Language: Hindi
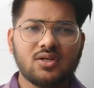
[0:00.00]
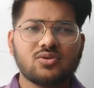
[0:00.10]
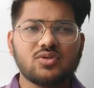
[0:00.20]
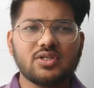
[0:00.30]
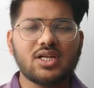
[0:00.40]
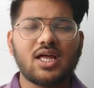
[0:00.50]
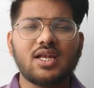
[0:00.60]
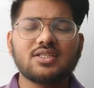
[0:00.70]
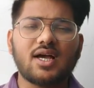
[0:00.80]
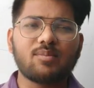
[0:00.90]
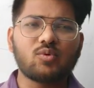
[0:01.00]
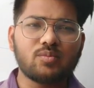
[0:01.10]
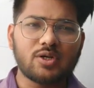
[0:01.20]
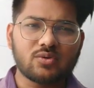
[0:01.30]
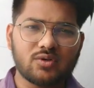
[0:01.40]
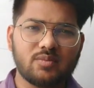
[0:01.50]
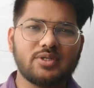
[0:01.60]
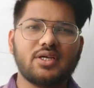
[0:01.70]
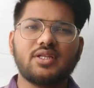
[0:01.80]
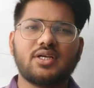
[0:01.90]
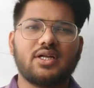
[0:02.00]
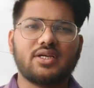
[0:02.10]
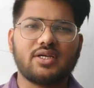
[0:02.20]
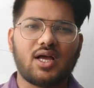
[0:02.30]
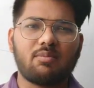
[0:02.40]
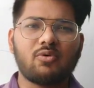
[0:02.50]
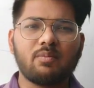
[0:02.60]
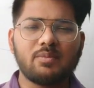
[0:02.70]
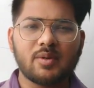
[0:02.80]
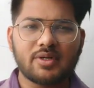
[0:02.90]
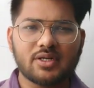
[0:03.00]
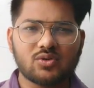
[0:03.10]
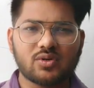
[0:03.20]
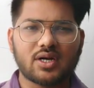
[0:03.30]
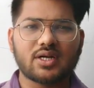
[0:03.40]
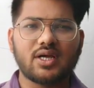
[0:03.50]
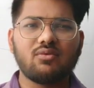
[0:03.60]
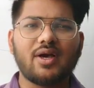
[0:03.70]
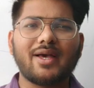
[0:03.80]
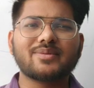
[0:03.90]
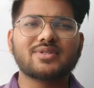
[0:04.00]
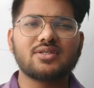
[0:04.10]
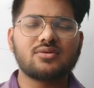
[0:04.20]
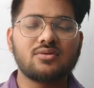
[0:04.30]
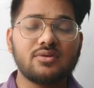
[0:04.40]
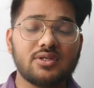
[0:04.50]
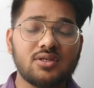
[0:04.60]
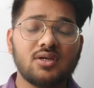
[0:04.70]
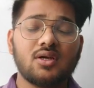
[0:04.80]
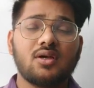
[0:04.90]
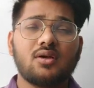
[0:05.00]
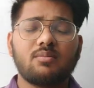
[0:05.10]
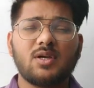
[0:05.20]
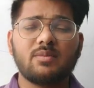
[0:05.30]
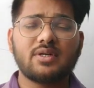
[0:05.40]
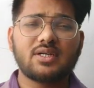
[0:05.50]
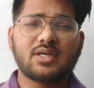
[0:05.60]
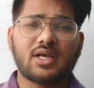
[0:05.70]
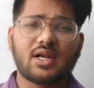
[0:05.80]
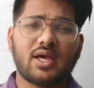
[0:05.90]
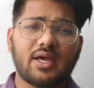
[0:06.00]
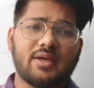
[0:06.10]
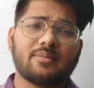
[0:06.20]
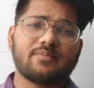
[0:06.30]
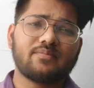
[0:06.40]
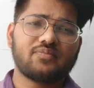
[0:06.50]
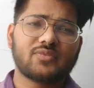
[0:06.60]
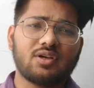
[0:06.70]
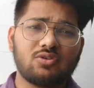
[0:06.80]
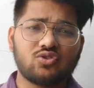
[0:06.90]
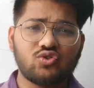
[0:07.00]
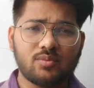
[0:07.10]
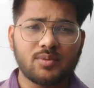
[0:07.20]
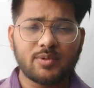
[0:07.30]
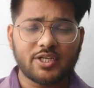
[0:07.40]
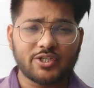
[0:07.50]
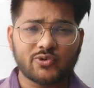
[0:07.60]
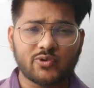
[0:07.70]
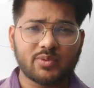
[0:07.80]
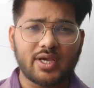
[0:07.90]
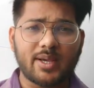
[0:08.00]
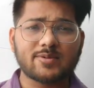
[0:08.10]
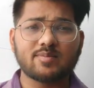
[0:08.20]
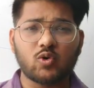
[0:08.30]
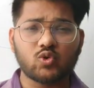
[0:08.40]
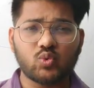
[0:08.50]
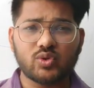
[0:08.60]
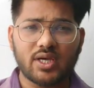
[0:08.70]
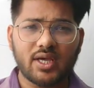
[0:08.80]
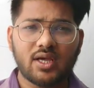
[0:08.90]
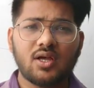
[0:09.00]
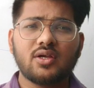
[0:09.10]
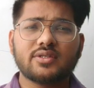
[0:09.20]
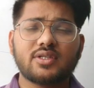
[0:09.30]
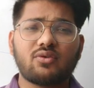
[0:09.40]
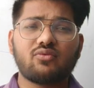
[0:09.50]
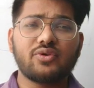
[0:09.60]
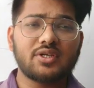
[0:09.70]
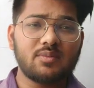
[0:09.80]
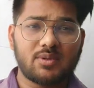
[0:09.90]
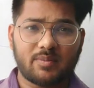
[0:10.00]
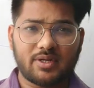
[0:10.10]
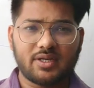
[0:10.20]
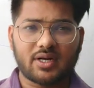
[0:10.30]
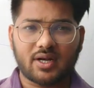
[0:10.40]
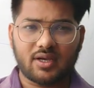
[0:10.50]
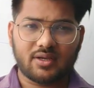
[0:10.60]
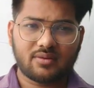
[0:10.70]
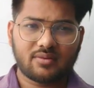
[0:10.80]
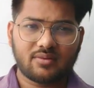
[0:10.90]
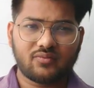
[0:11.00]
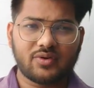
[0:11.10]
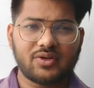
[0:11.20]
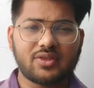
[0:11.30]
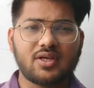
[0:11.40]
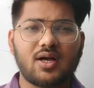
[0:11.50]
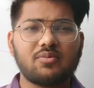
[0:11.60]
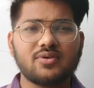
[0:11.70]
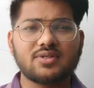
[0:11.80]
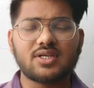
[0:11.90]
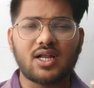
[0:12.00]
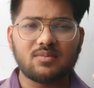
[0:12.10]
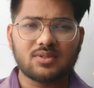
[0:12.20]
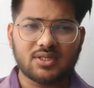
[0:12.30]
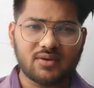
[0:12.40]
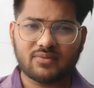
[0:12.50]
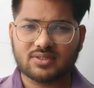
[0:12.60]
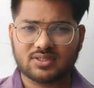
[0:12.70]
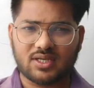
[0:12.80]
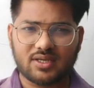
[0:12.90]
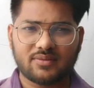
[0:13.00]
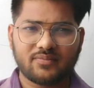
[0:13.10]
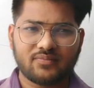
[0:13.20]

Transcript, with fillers: तो ये लालच आपको बिल्कुल भी नहीं दिखानी है आपको पेमेंट जो करना है वो ऐप्स के थ्रू ही पेमेंट करना है और जो भी प्ले स्टोर पे ऐप्स मौजूद है सिर्फ उनकी पेमेंट करना है फिर से आपको इस जाल में नहीं फंसना है